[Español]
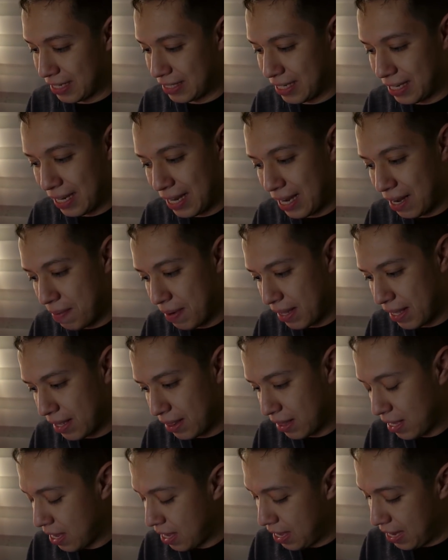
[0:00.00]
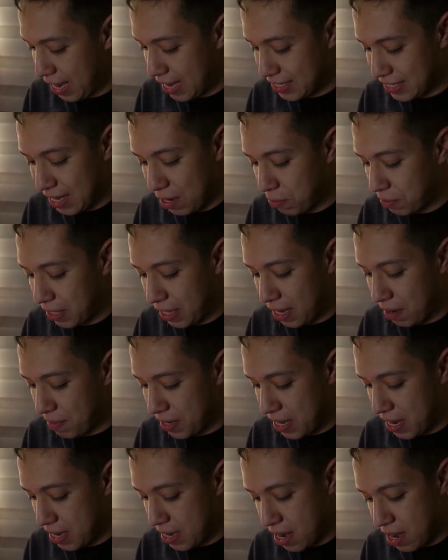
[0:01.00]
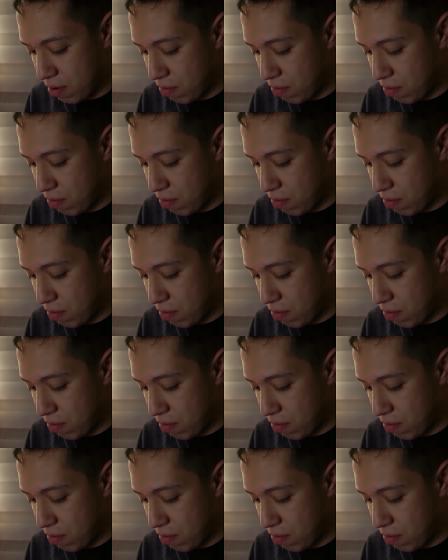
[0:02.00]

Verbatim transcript: Así que la verdad es la una de la mañana,